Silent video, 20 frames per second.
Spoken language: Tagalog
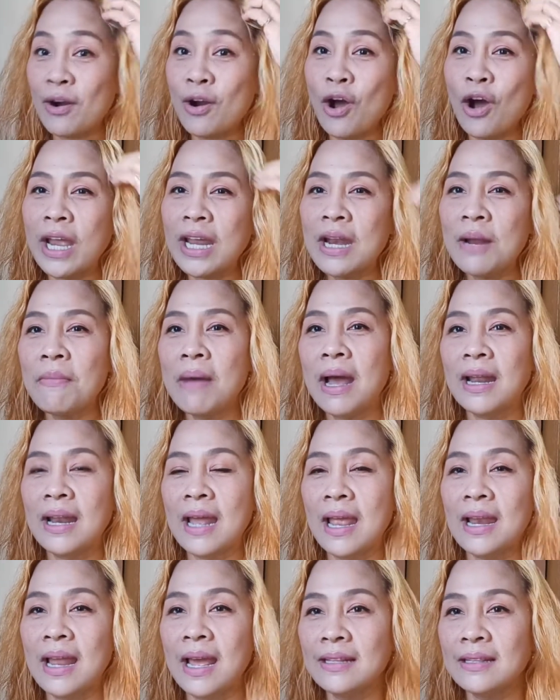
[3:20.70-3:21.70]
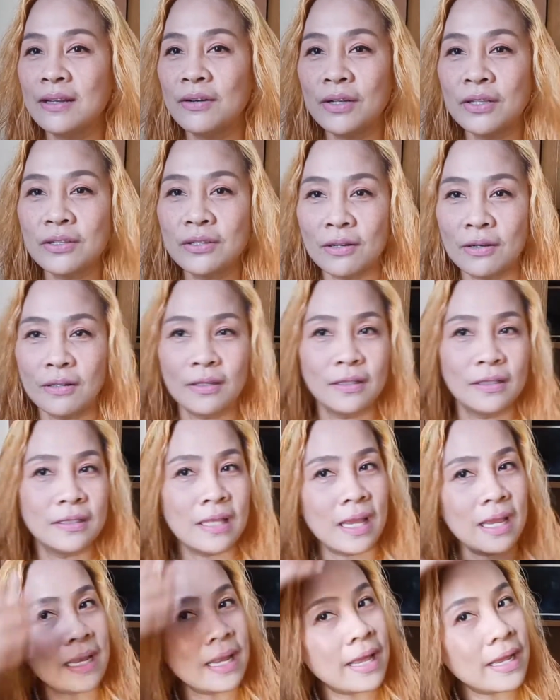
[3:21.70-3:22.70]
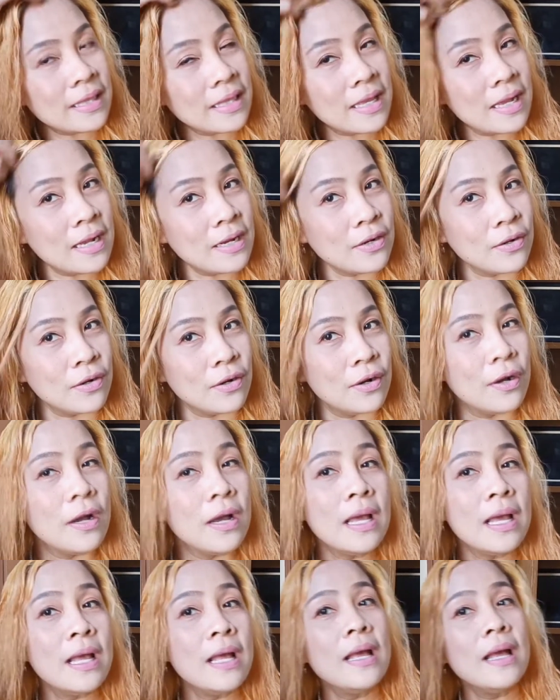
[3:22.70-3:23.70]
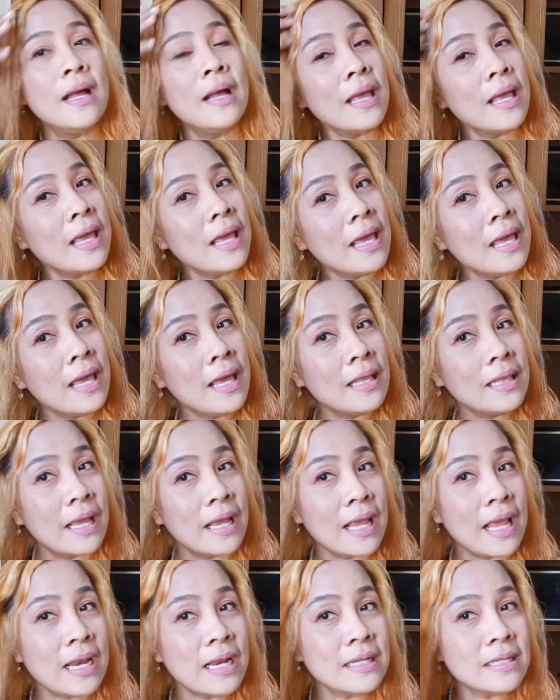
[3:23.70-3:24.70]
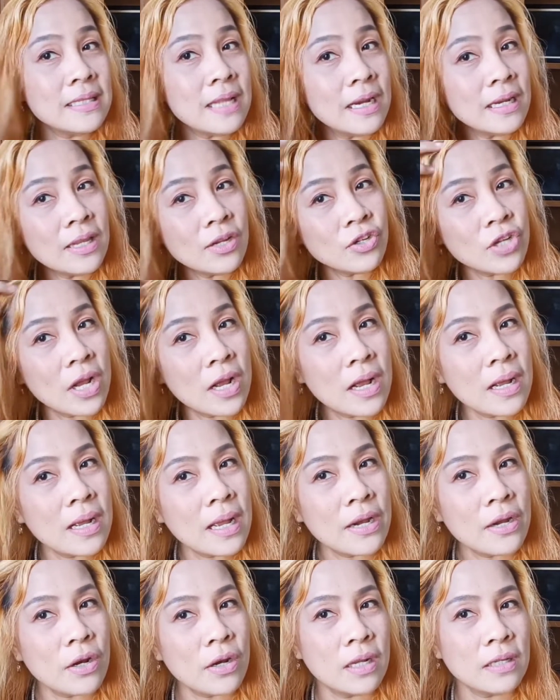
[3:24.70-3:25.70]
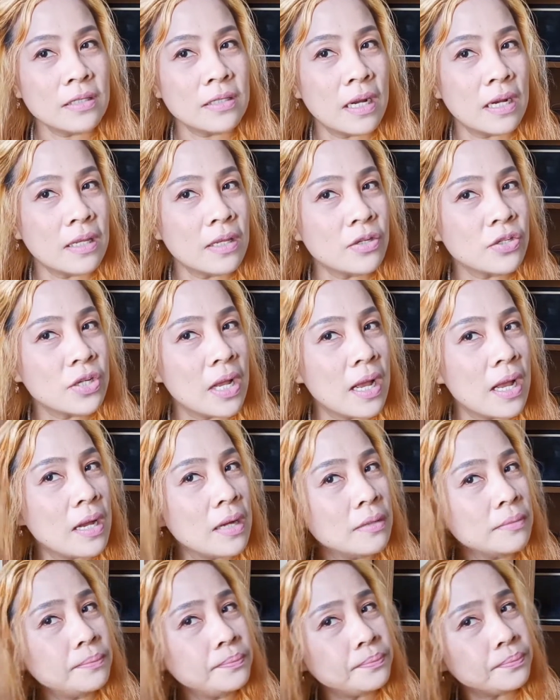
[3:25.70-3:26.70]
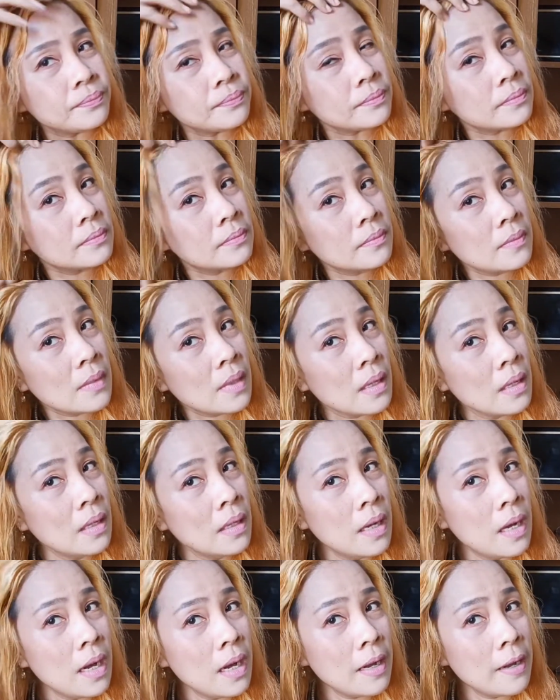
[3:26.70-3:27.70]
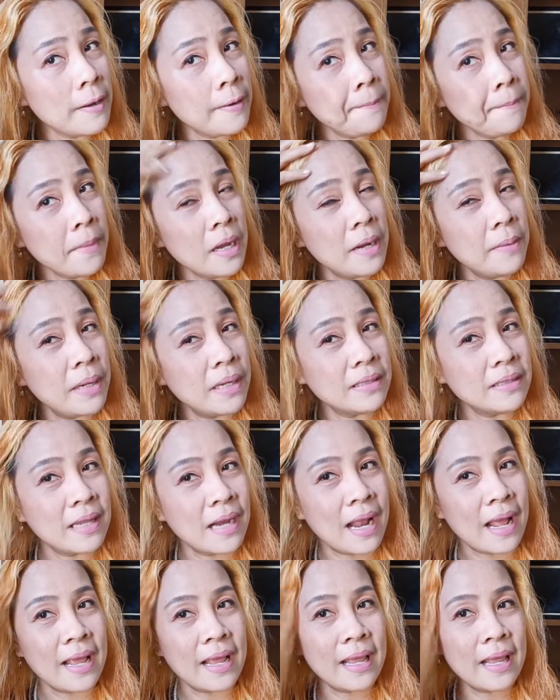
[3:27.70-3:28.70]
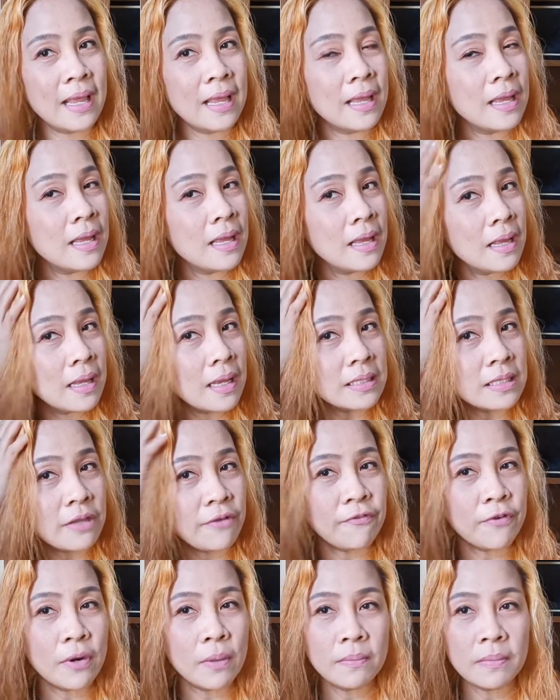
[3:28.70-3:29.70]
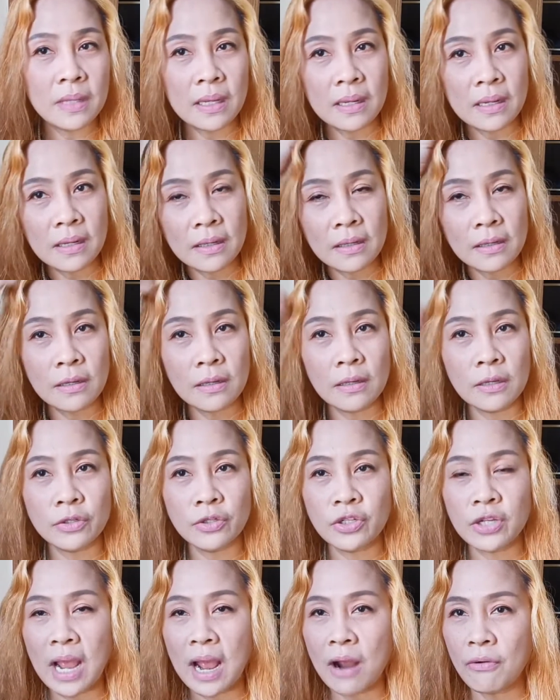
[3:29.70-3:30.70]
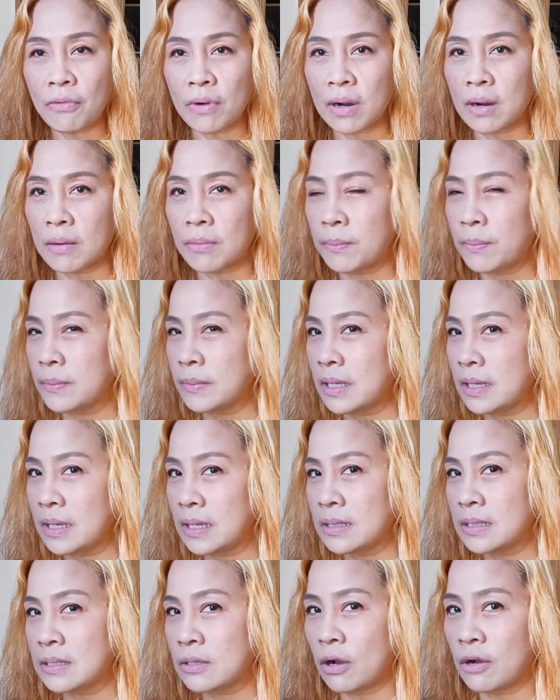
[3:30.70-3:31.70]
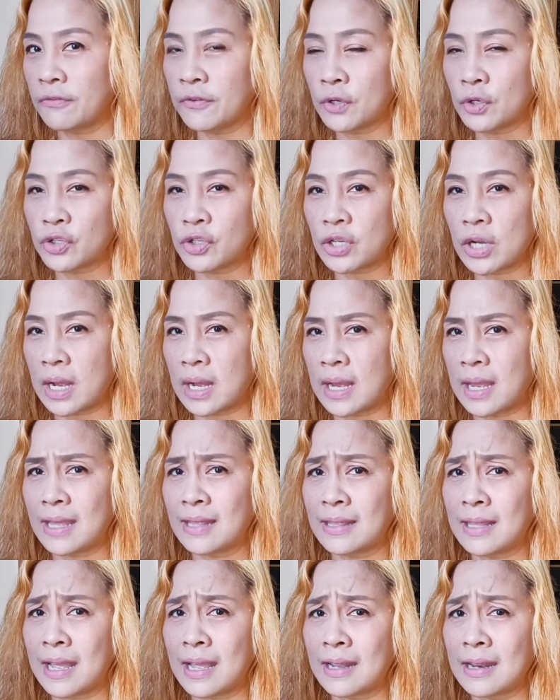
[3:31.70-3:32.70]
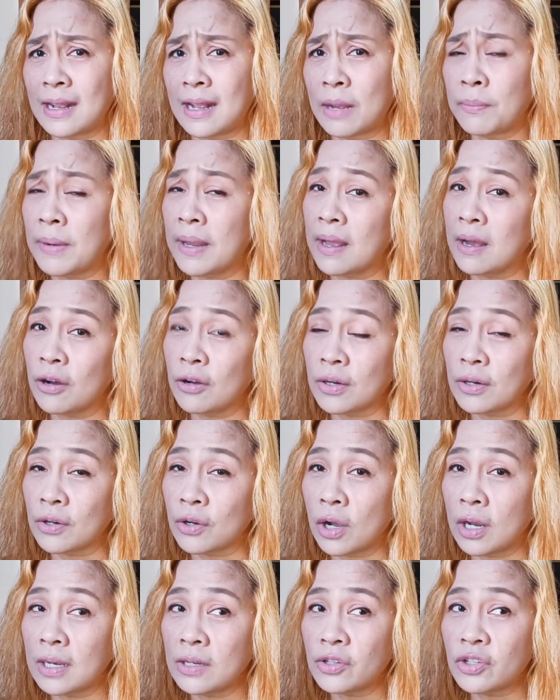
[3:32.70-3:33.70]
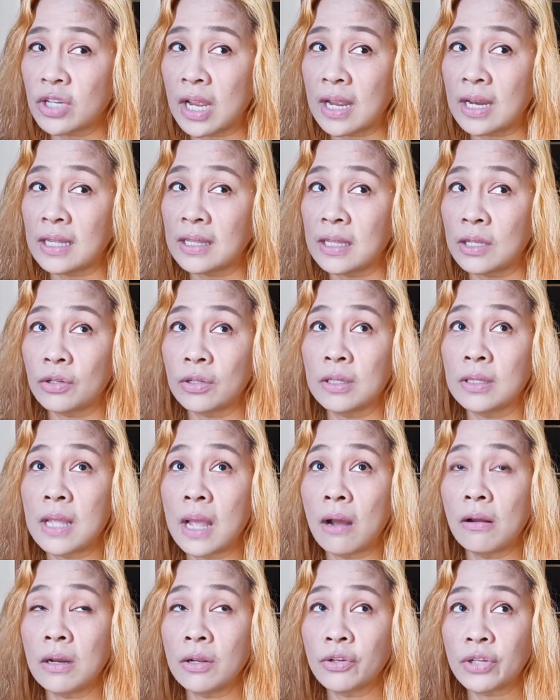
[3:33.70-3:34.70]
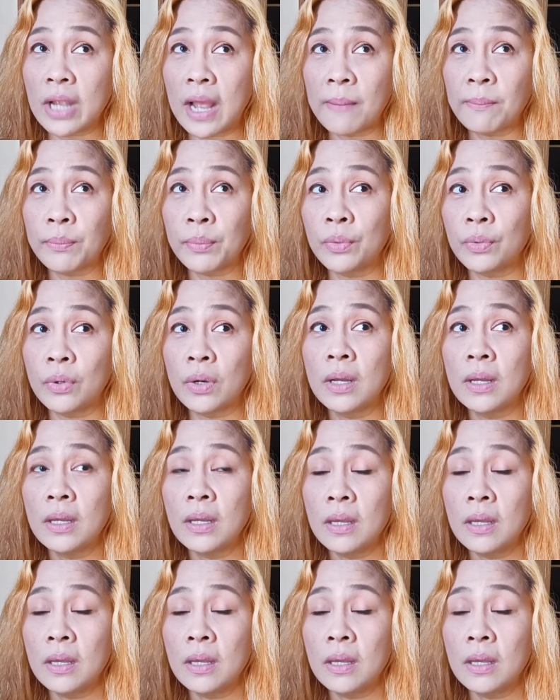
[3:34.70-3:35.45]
Pero okay naman, I like the result, I like the ano. And ayan, nag-start na siyang, ano, nag-start na siyang um, mag-dry. Kasi from the shower, nirinse off ko siya and then nag-apply ako ng collagen. Hindi, hindi ako nag-shampoo.